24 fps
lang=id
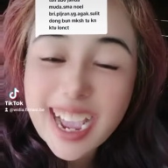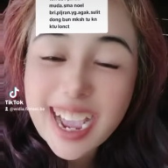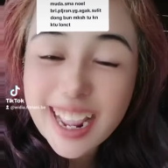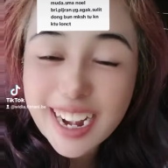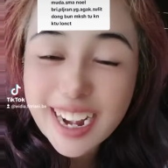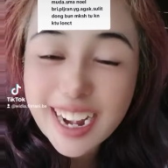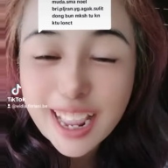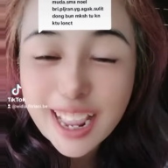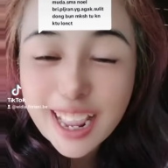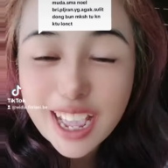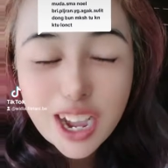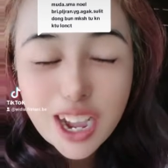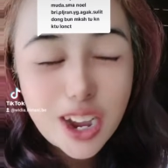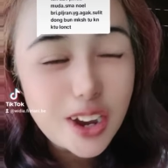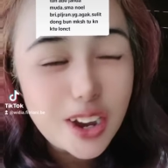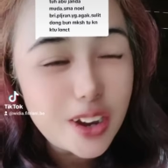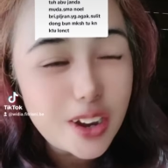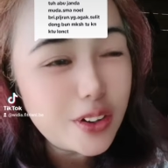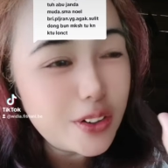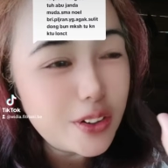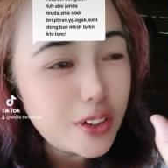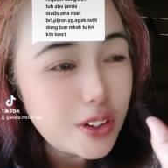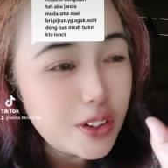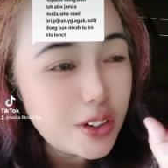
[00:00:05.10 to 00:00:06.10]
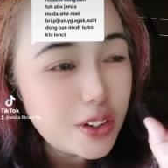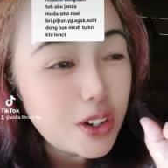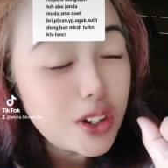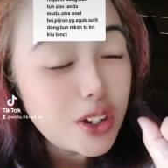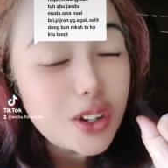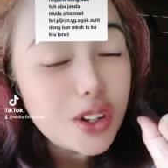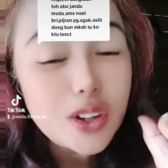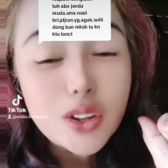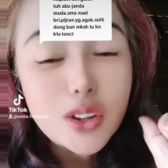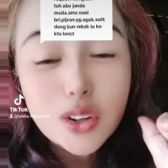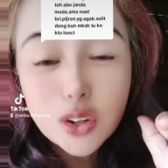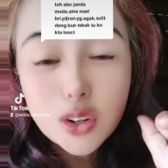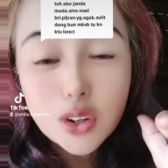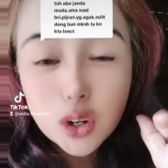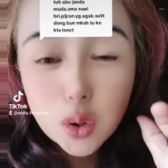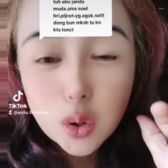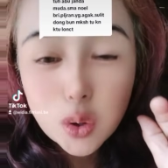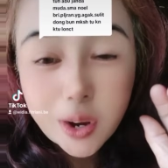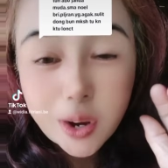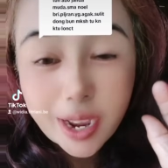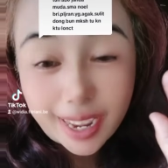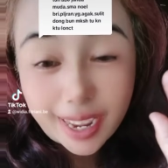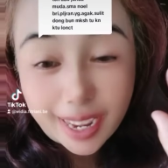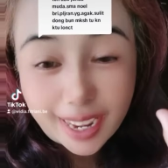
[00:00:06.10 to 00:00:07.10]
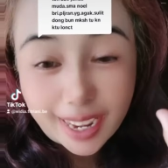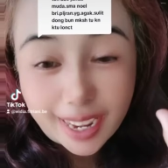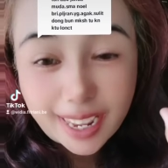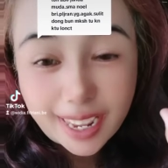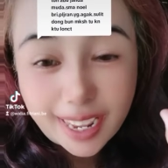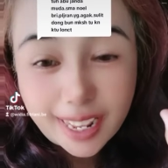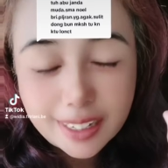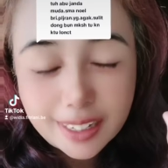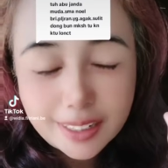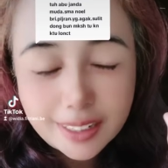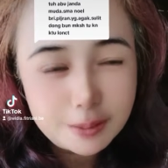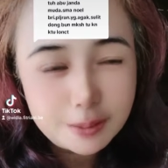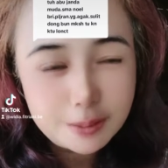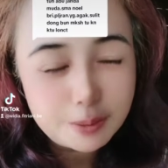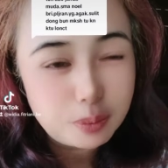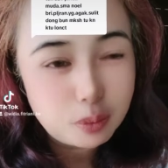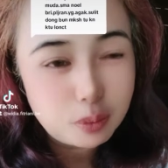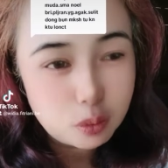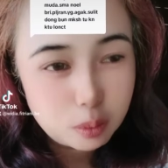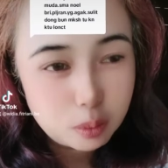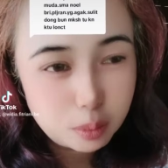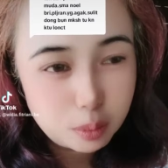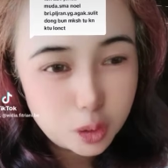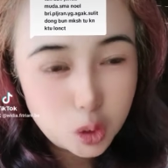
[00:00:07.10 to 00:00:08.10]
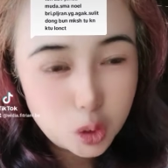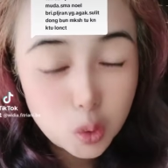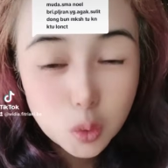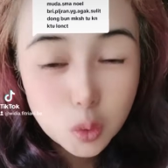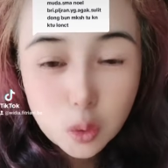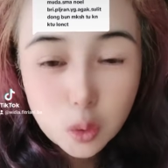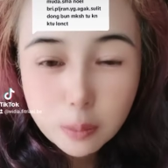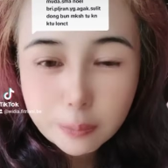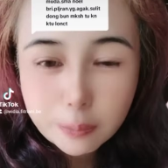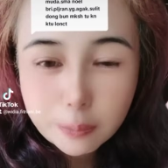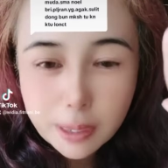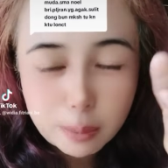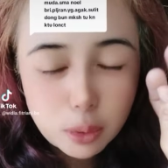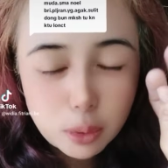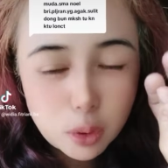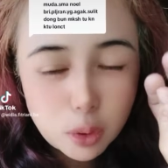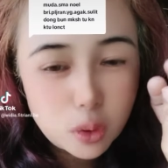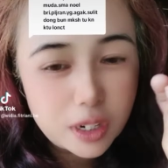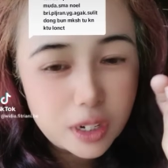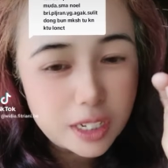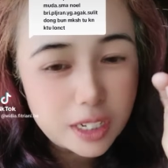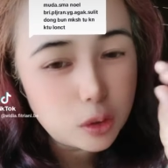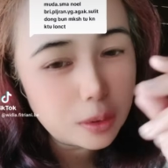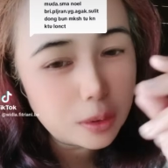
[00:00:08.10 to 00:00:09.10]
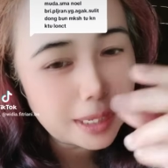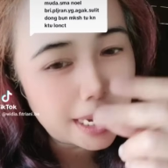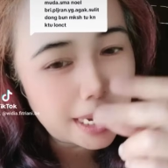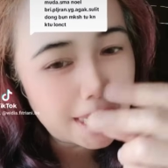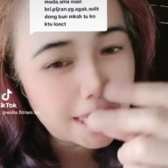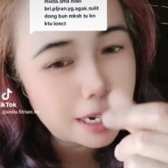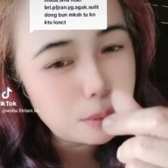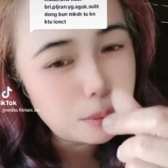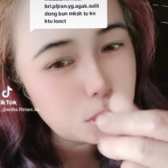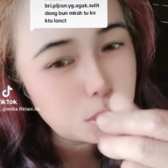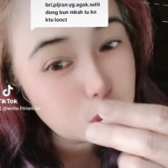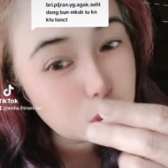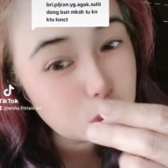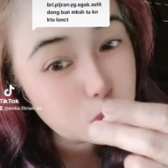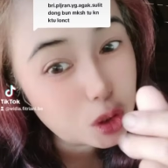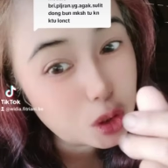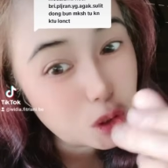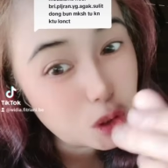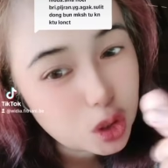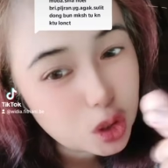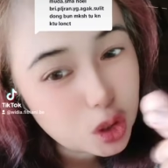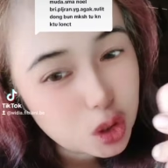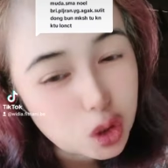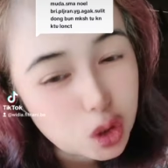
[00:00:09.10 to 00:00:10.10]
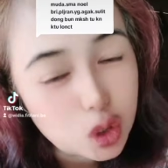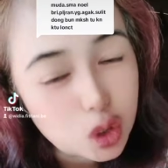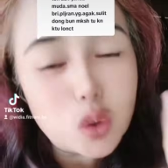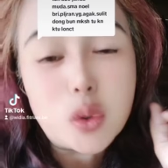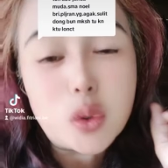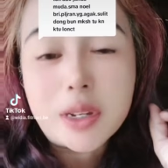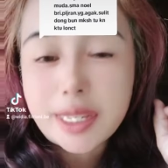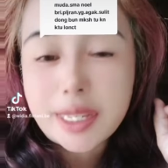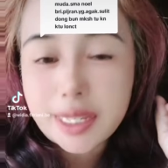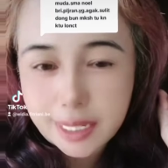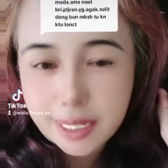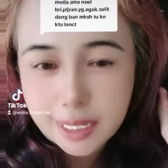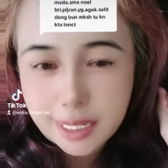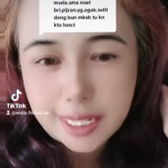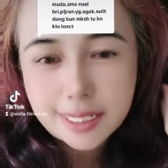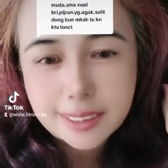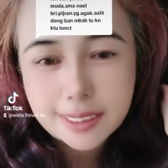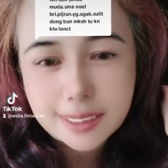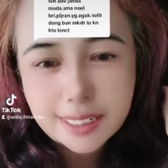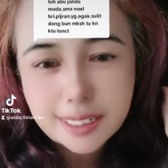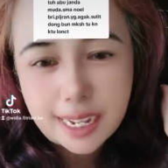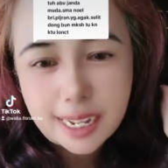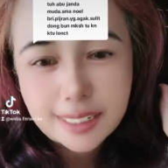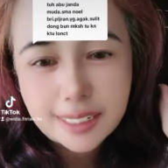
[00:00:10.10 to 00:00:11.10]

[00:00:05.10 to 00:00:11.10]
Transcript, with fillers: Kalau Noel mendukung Prabowo itu karena butuh duit.